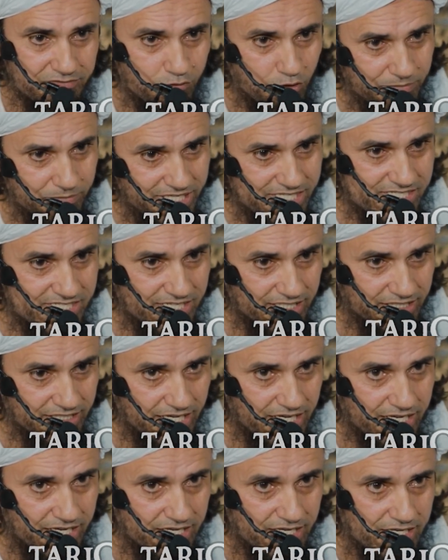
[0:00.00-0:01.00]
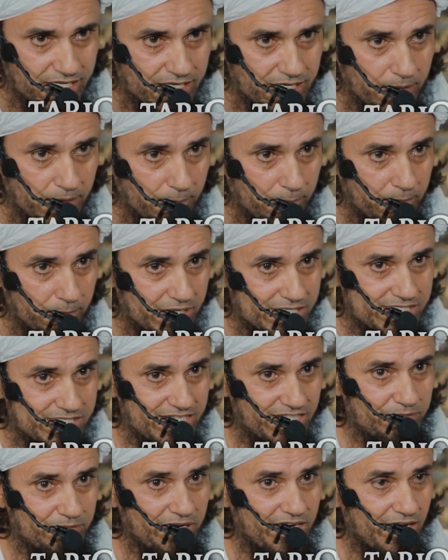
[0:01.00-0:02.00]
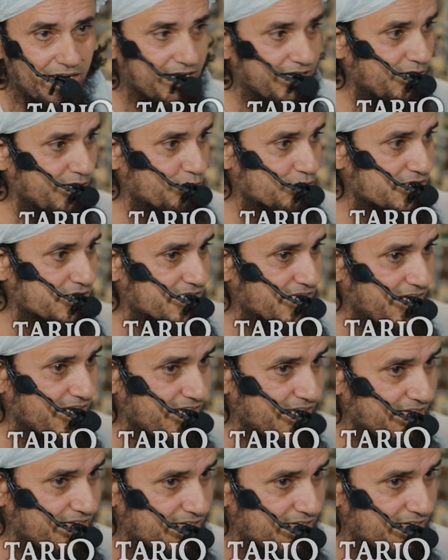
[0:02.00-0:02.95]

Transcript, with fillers: वो भी इज्जत है मस्जिद में लाना उससे